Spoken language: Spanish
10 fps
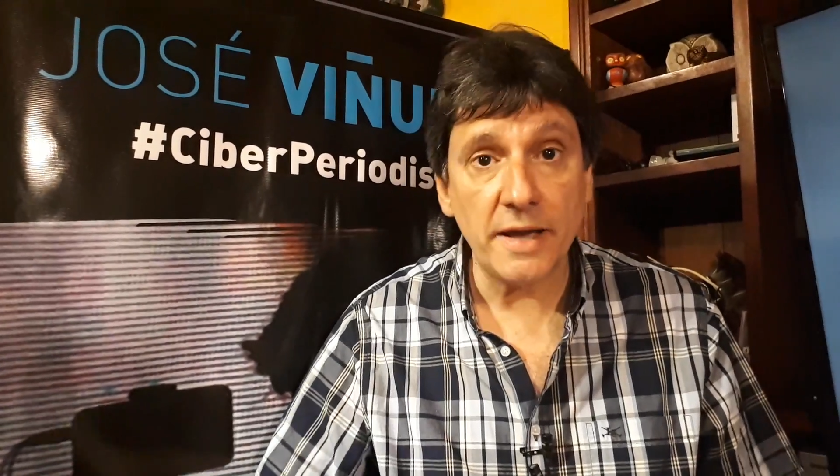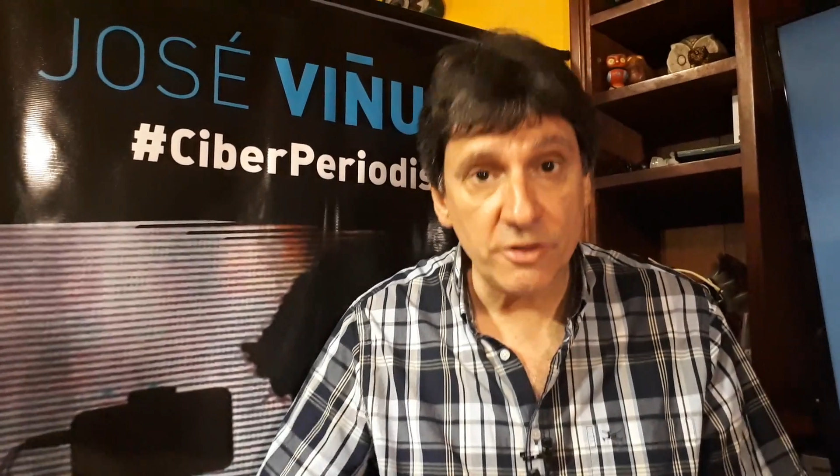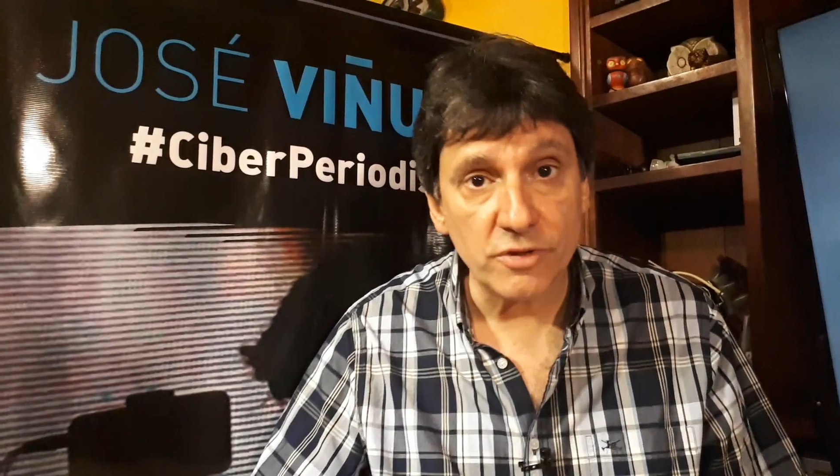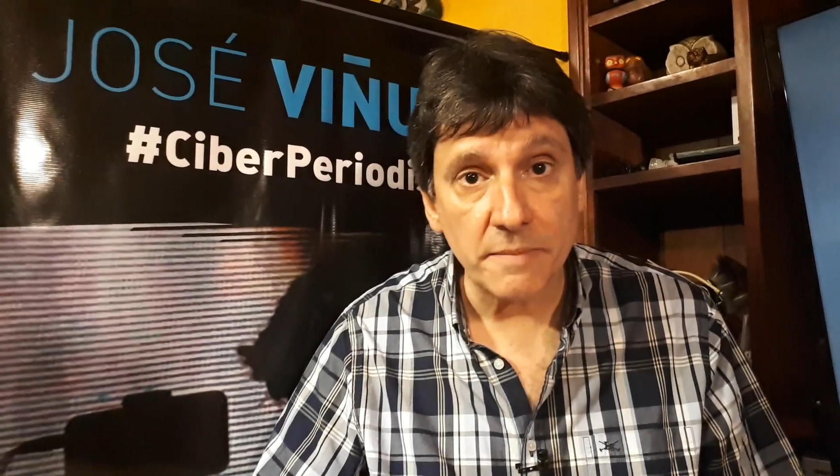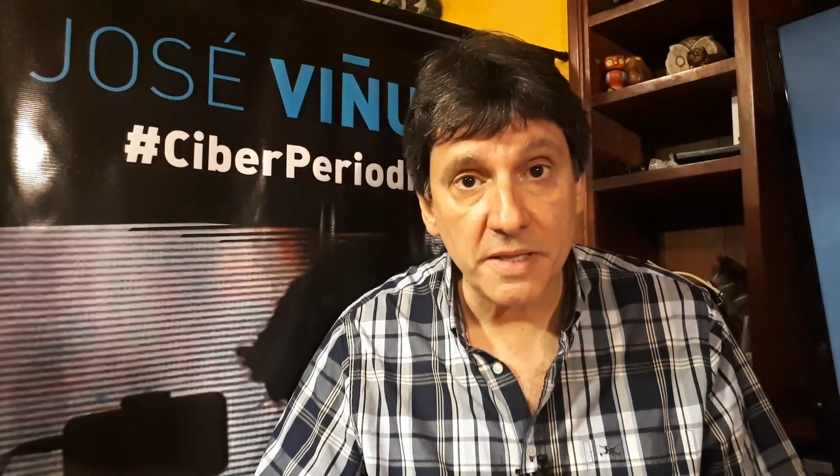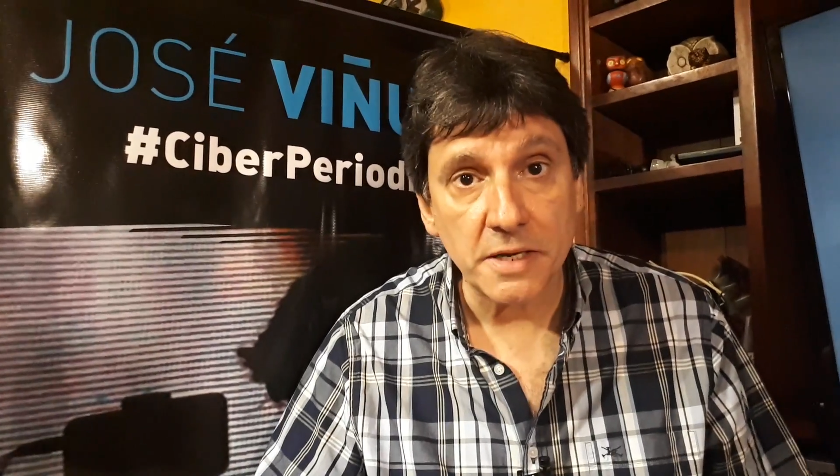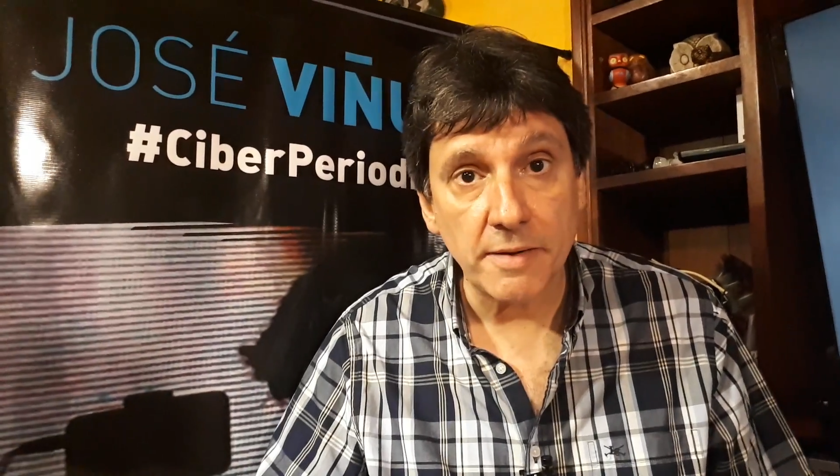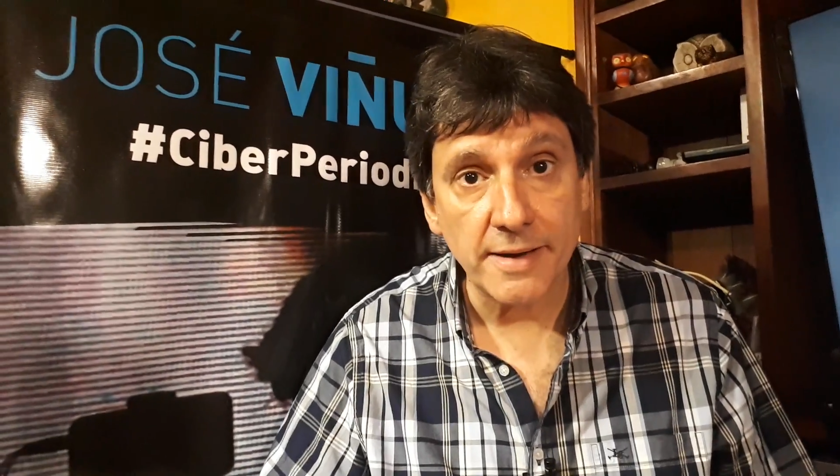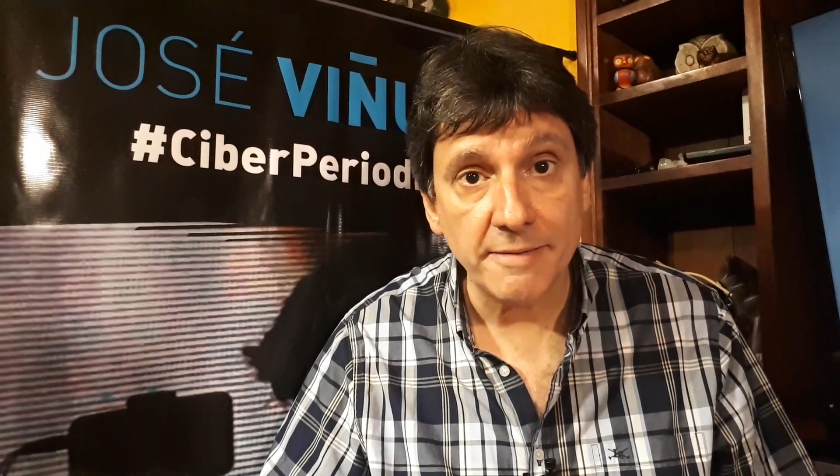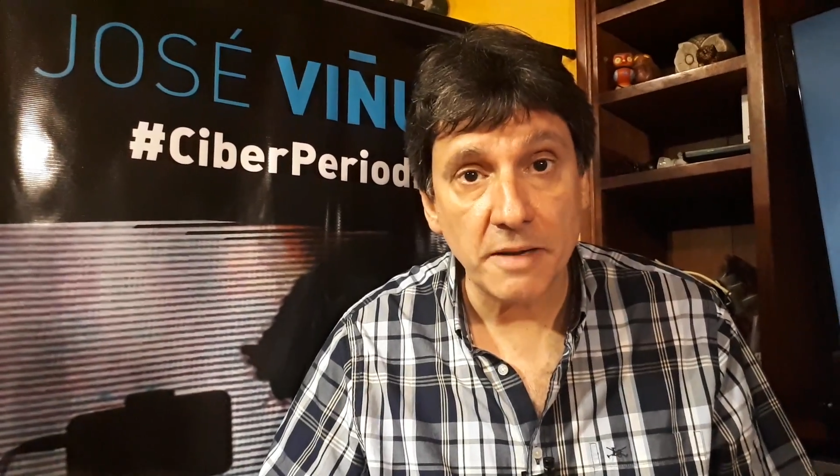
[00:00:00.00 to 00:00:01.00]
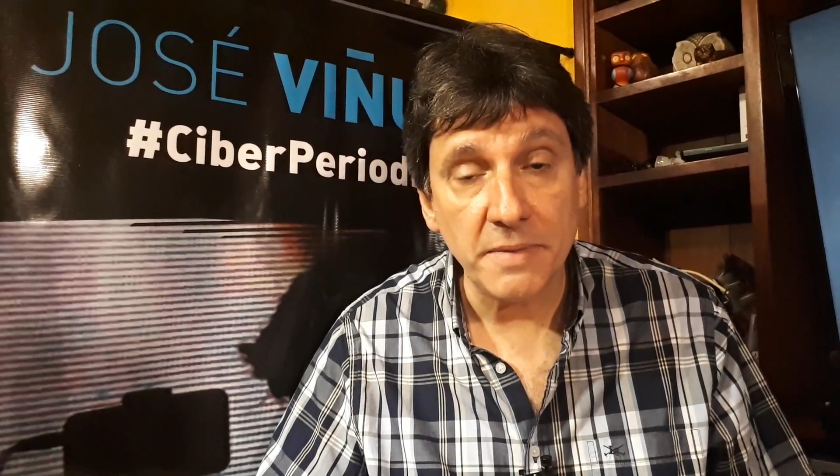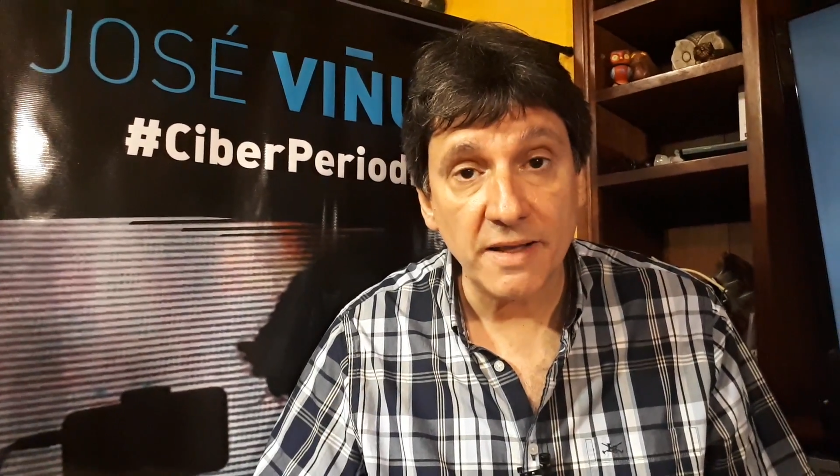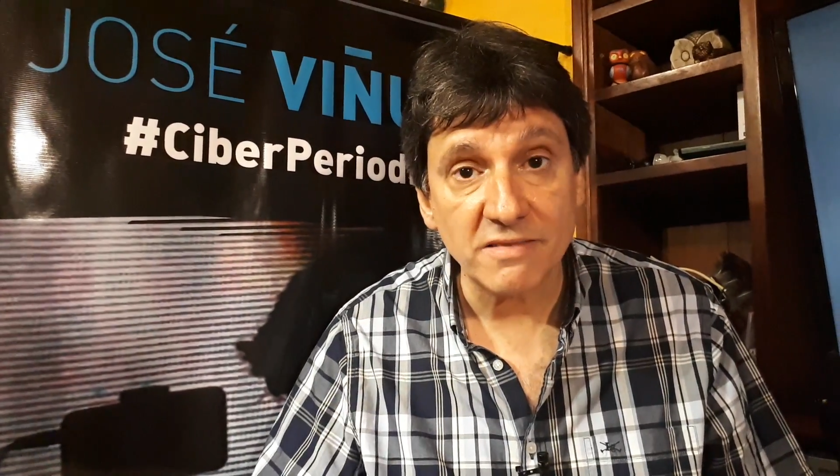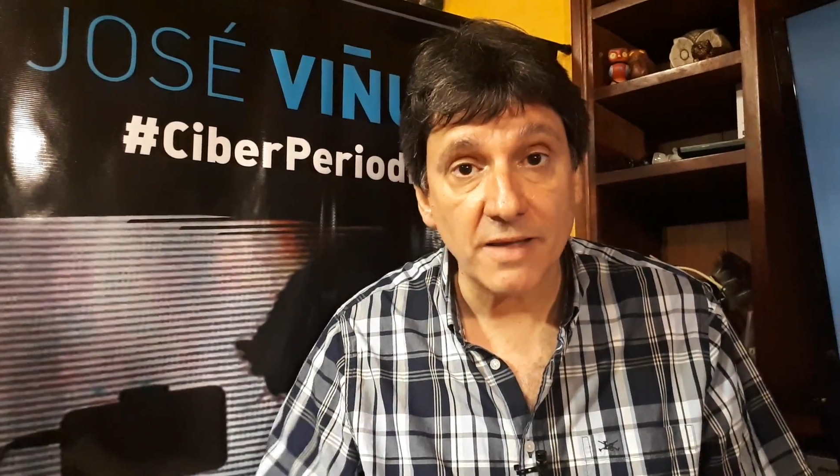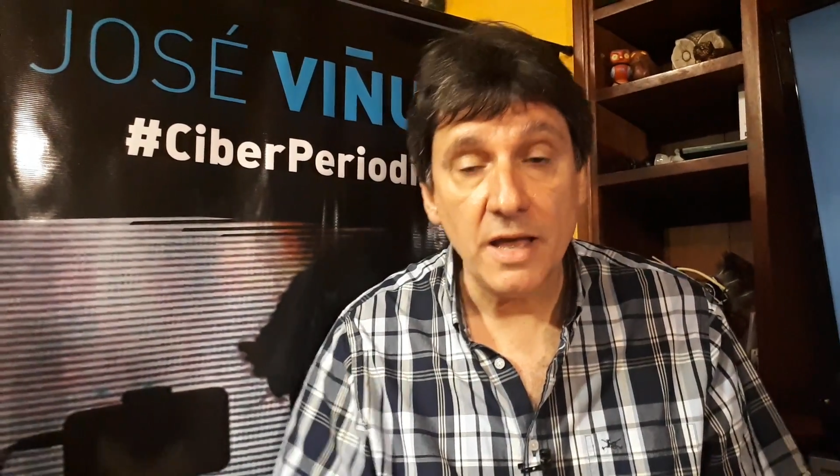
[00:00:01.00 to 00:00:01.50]
estos también trabajaban en mi
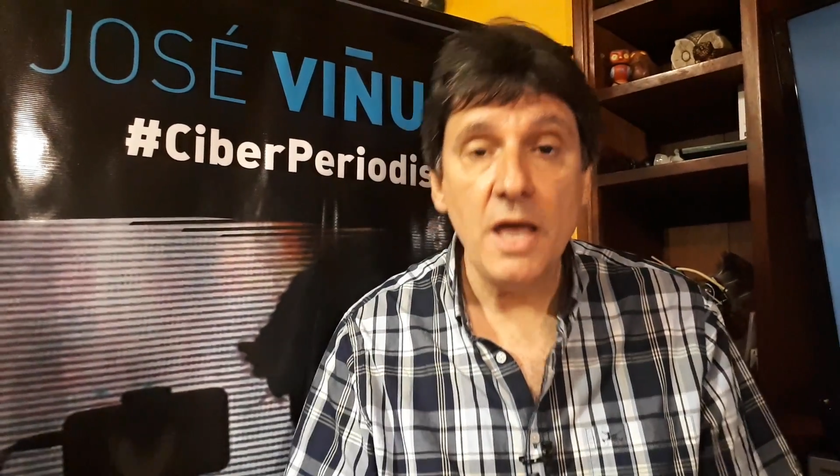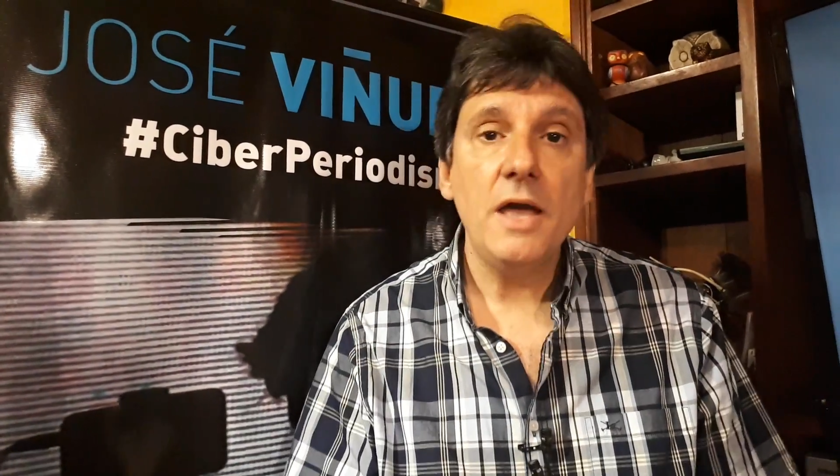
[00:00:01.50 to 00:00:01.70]
casa.